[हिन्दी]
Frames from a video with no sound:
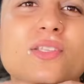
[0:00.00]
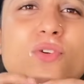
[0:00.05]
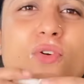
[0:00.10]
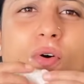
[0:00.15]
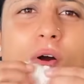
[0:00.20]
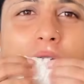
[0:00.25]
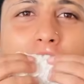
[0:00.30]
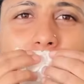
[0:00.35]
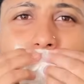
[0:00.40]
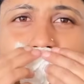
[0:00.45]

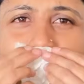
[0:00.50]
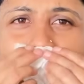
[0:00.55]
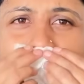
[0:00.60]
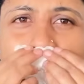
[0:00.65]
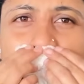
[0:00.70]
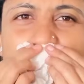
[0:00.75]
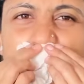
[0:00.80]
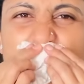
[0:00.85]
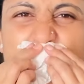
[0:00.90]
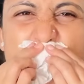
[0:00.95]
हो
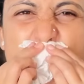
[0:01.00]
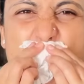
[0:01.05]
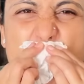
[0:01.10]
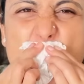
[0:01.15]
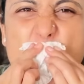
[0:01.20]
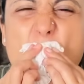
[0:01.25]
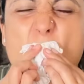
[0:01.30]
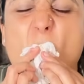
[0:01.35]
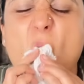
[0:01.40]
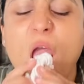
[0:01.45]

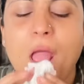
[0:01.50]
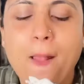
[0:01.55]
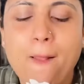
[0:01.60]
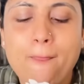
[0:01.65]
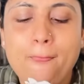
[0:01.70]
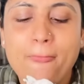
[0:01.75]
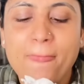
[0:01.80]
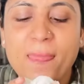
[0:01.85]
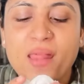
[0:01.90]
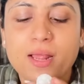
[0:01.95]

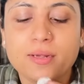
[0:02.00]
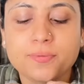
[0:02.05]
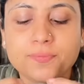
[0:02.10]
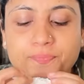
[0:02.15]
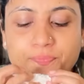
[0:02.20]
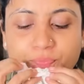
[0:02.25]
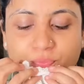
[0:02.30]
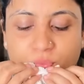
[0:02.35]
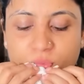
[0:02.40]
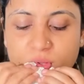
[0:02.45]
नहीं आप पैसे
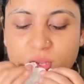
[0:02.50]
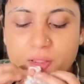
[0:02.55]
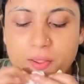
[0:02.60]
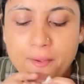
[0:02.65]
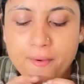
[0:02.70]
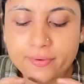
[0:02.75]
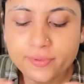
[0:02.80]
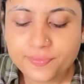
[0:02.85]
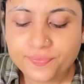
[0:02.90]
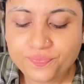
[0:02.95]
देते हैं
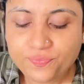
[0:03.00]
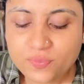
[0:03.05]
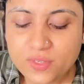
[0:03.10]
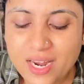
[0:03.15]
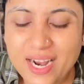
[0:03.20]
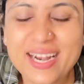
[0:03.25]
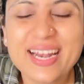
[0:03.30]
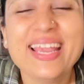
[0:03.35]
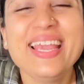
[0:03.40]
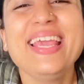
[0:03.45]
तो इसलिए
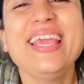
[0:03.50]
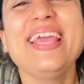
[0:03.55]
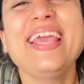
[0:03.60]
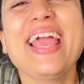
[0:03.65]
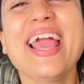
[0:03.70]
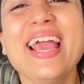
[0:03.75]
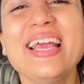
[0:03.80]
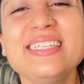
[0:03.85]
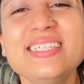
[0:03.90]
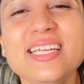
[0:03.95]
अच्छा ठीक
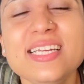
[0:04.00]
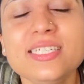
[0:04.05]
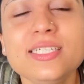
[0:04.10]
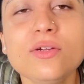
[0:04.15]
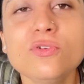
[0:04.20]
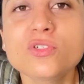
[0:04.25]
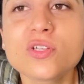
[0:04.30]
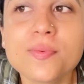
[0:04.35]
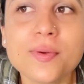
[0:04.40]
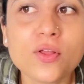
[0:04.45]
है इससे अच्छा
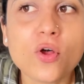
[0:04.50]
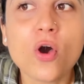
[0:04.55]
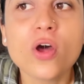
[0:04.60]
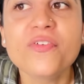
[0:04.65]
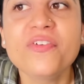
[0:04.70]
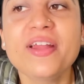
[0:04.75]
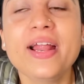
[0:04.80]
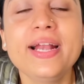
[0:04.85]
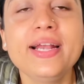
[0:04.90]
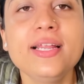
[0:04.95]
उसके बाद और
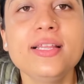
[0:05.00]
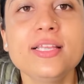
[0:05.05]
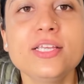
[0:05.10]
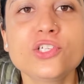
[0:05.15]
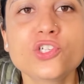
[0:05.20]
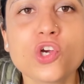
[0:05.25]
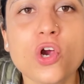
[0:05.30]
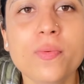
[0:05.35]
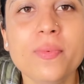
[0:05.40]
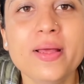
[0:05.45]
वैरायटी दी
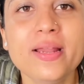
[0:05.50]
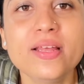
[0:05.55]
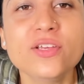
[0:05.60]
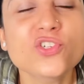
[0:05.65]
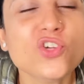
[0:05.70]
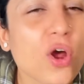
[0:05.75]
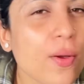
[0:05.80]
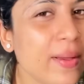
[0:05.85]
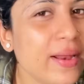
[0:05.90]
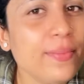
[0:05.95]
स्ट्रॉबेरी
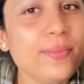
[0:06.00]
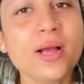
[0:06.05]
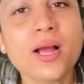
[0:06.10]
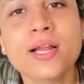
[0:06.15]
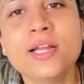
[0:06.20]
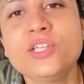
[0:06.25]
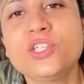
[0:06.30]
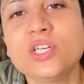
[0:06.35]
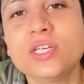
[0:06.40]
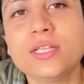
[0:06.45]
स्ट्रॉबेरी
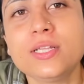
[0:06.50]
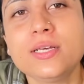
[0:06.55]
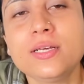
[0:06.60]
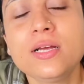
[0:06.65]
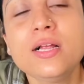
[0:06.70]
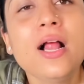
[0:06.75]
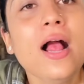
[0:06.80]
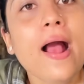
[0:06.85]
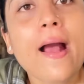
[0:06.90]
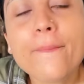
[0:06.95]
मंगानी चाहिए
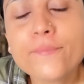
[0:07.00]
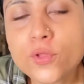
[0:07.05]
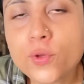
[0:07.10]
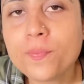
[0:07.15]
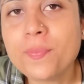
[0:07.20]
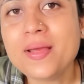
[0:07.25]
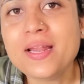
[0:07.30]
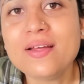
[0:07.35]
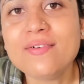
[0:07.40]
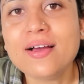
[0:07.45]
अब तुम
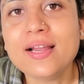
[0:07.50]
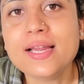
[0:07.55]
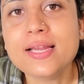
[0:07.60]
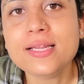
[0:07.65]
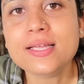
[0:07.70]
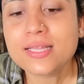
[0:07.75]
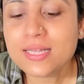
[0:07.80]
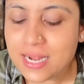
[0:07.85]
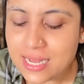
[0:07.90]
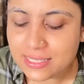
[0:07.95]
पीने वाली
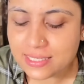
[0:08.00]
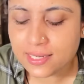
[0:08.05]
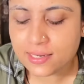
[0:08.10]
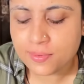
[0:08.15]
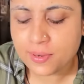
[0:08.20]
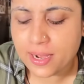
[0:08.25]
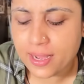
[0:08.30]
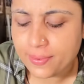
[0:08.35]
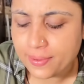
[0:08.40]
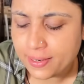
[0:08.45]
नहीं थी ना इसलिए
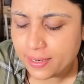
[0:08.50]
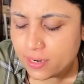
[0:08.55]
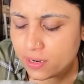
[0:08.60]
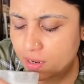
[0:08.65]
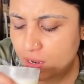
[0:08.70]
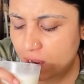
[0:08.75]
मंगाया